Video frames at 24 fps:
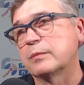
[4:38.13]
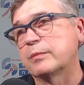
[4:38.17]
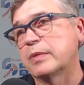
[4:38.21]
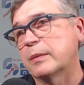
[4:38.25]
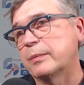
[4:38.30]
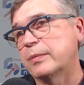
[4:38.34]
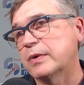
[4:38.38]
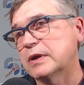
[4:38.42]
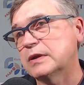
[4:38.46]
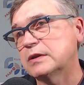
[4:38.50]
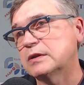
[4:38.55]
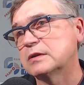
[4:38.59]

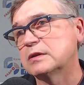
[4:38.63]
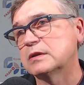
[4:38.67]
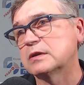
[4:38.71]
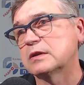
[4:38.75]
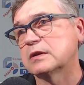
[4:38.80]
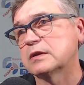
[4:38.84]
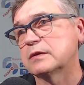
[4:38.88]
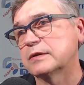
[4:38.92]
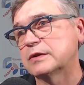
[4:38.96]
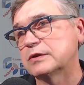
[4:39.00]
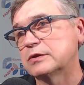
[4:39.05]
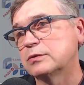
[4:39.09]

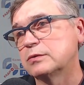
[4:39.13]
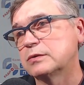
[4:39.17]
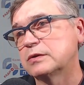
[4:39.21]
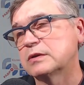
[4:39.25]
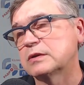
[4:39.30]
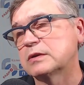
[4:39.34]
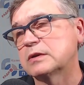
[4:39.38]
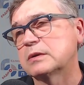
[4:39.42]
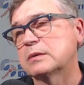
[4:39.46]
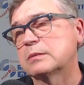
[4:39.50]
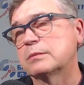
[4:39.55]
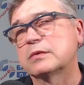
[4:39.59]
Попадина,
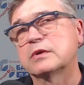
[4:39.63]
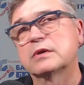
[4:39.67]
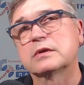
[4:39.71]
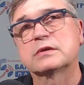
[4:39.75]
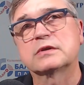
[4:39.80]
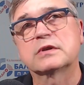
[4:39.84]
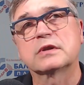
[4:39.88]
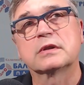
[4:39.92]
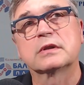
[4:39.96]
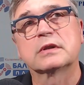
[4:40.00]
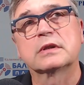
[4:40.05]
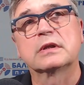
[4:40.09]
Васютина, был
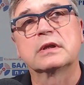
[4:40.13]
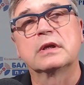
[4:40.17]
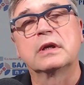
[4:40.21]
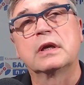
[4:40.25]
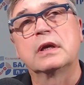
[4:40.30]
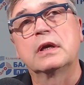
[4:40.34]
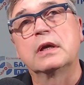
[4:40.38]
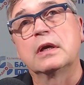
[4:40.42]
целый